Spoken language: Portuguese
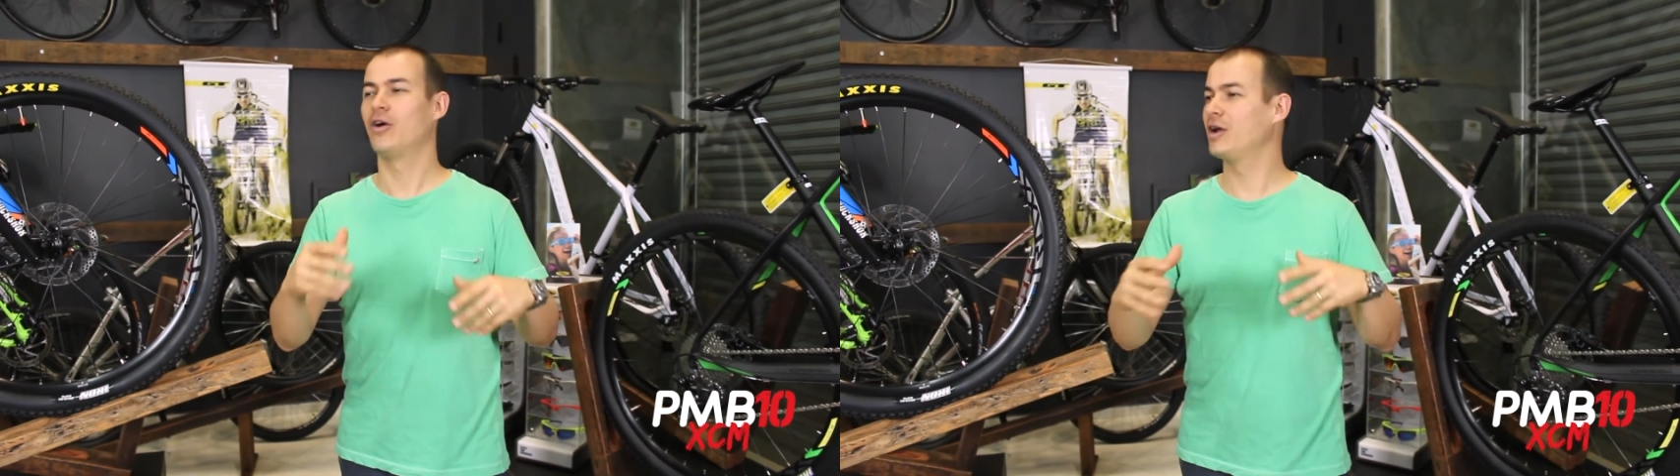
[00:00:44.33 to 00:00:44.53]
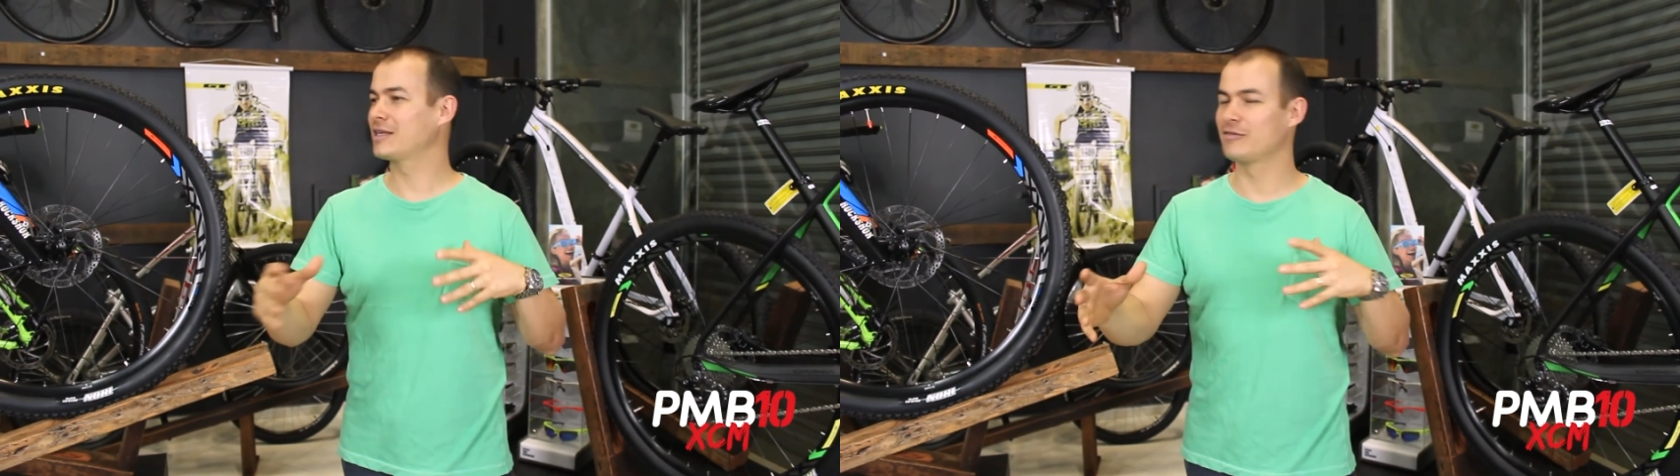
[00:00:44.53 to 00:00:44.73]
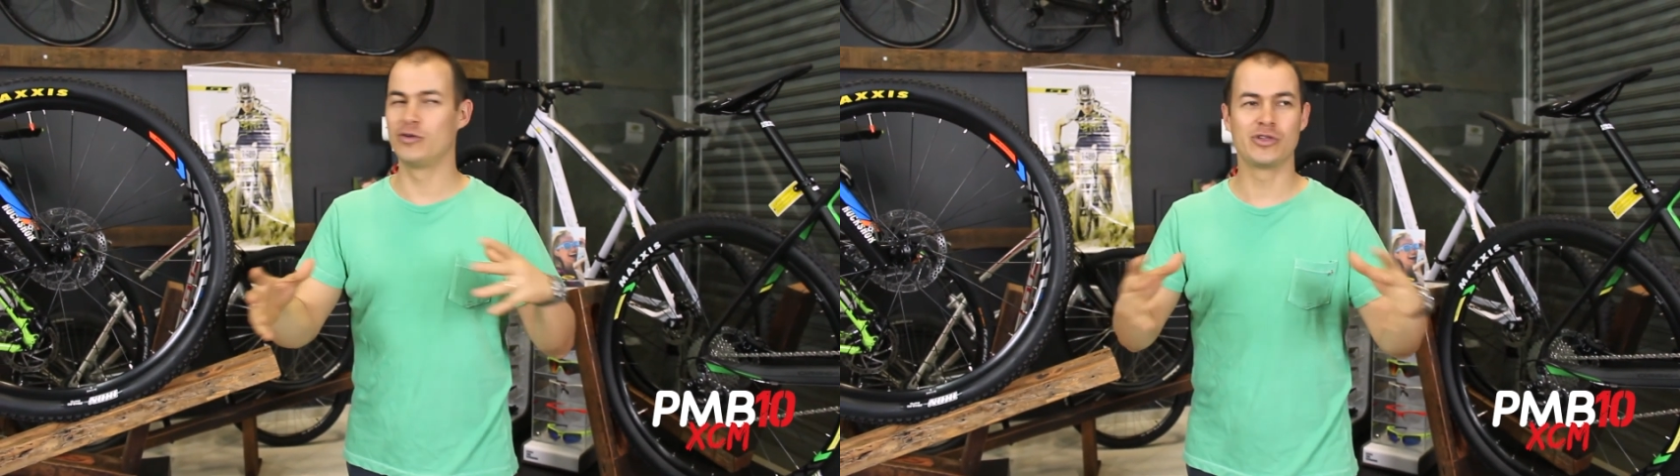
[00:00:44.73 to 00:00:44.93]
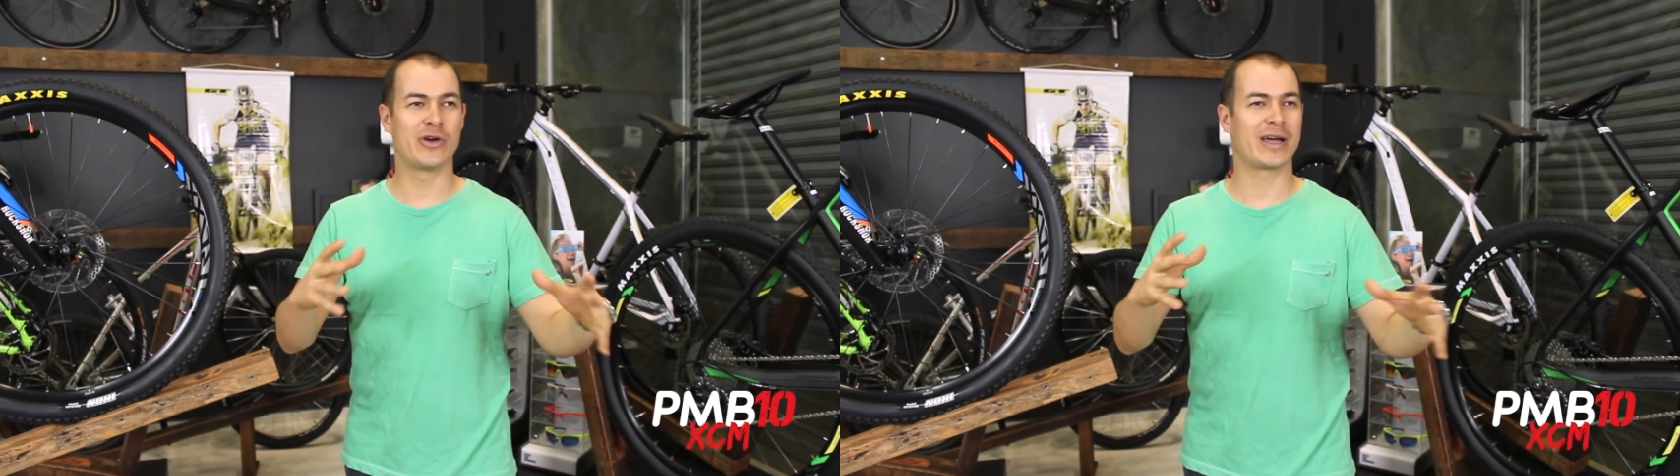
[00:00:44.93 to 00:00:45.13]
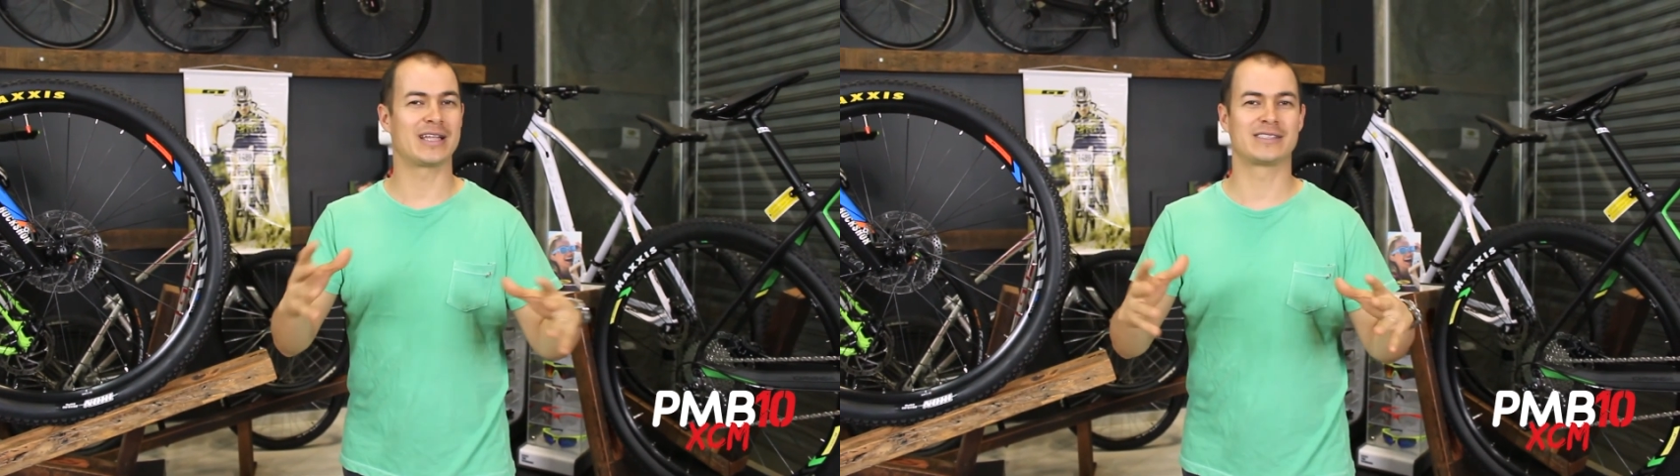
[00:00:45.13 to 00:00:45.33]
a hora que viu que deu
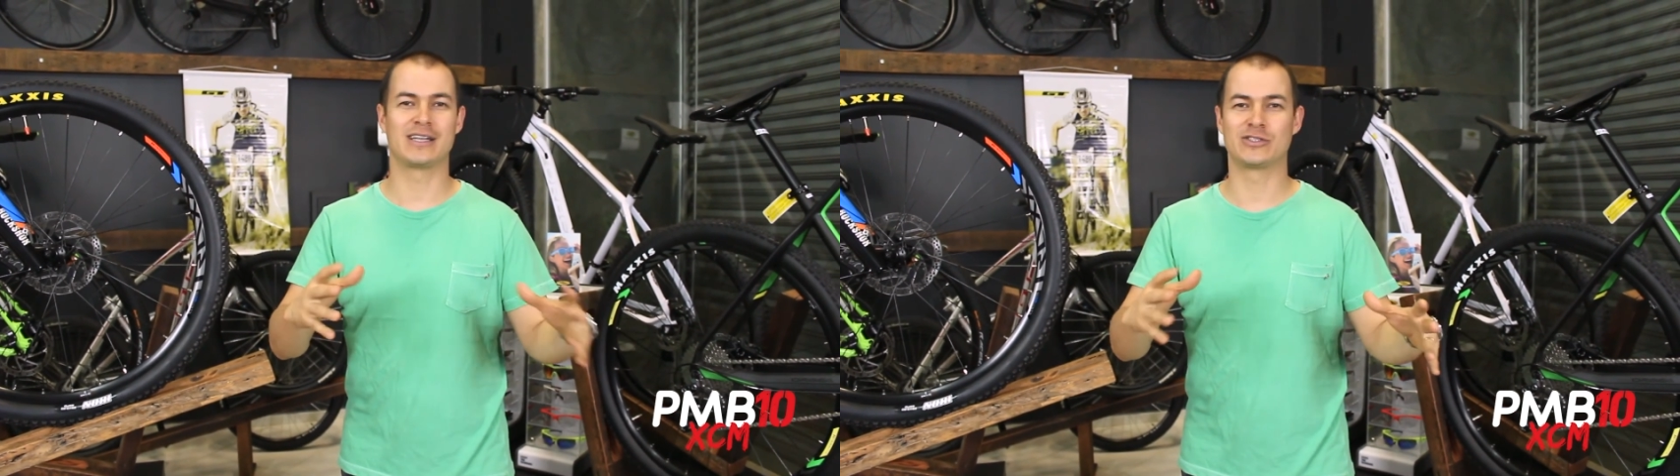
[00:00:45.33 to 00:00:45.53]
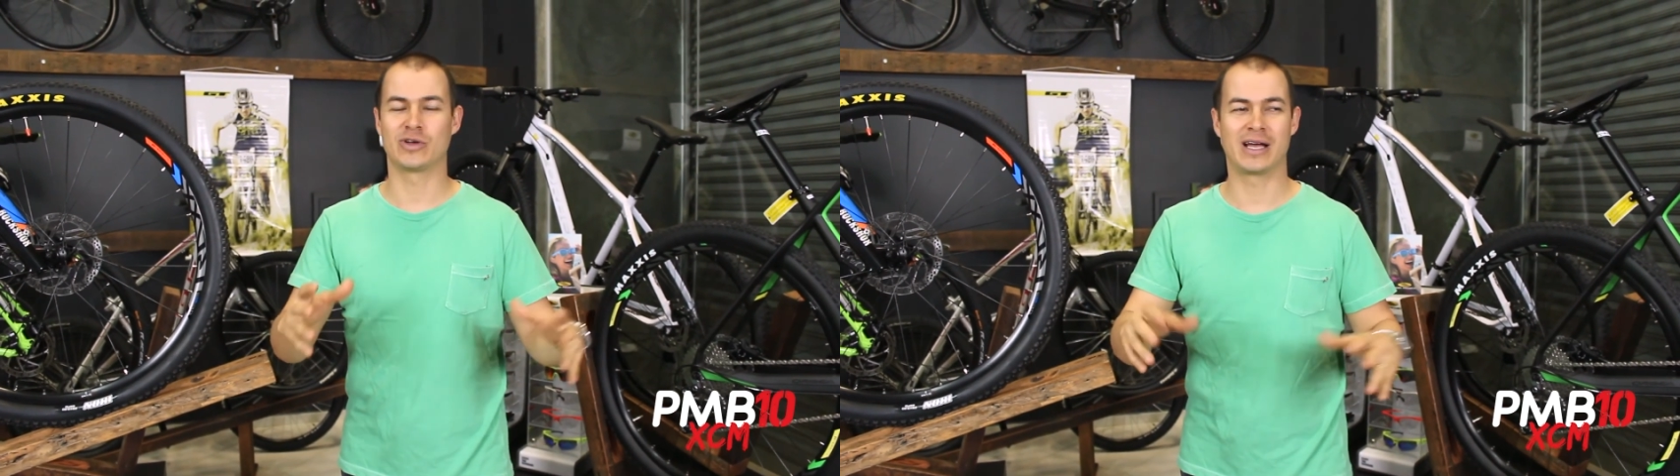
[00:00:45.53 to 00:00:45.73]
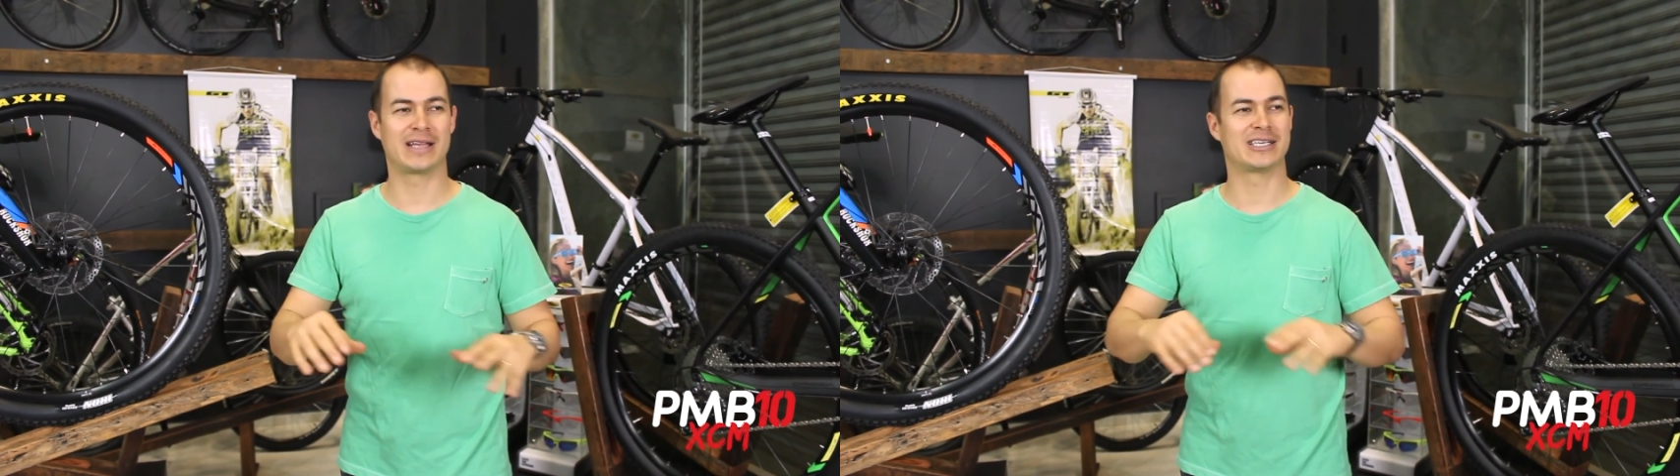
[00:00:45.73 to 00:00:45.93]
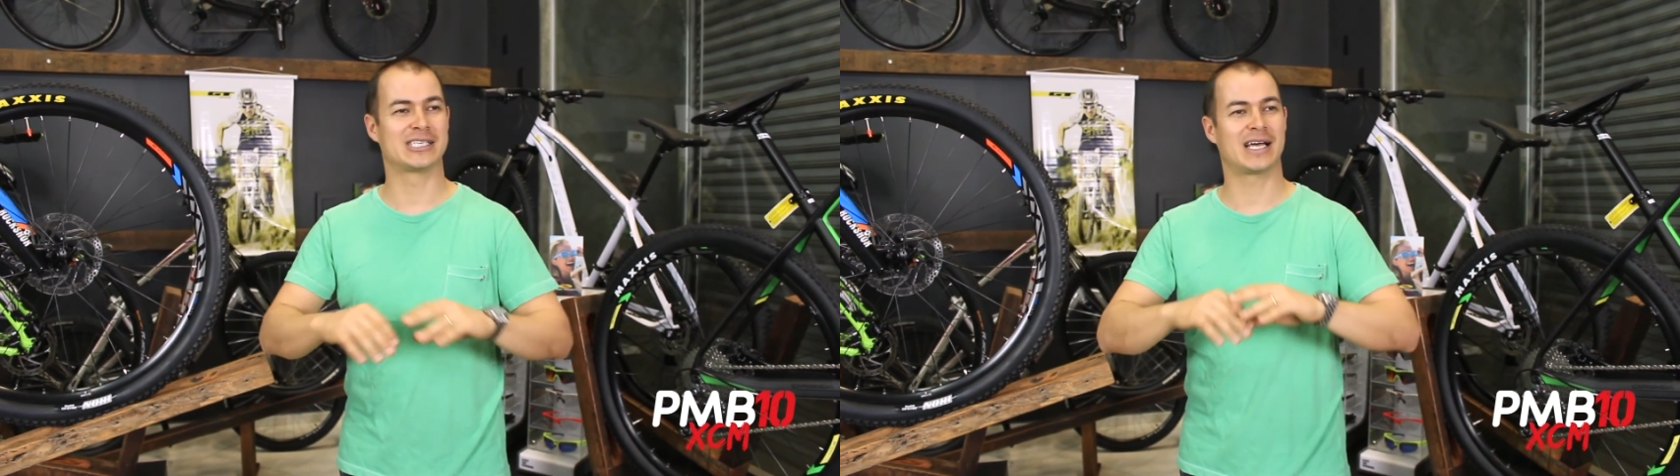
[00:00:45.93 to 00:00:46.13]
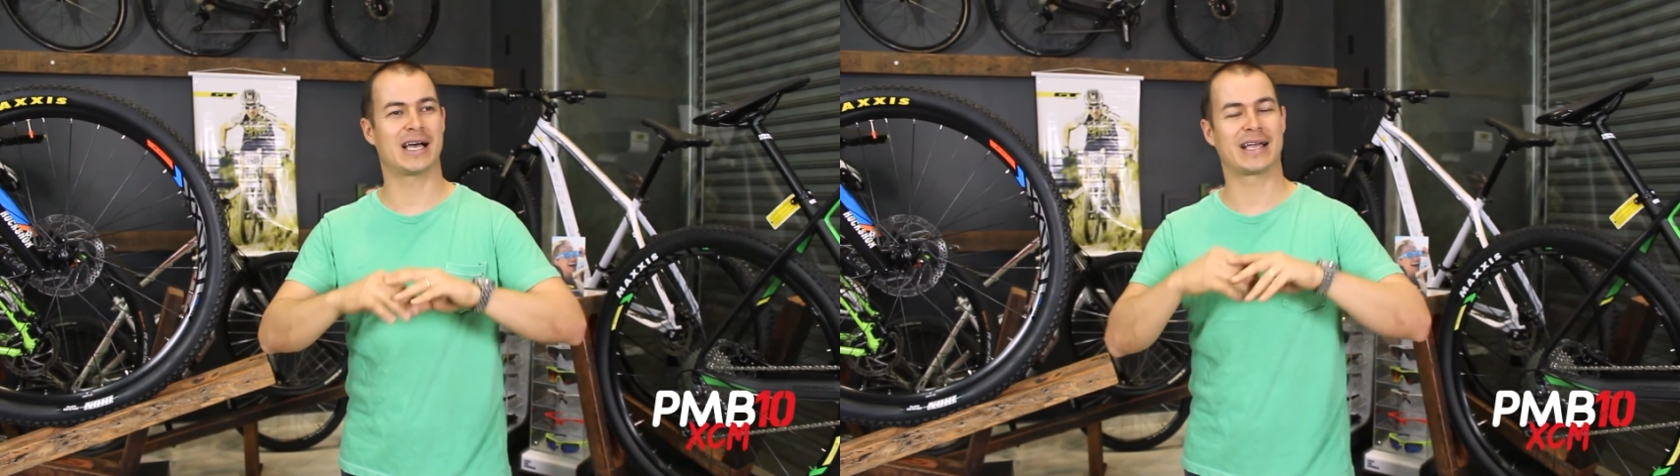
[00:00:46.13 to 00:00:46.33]
aquela selecionada já,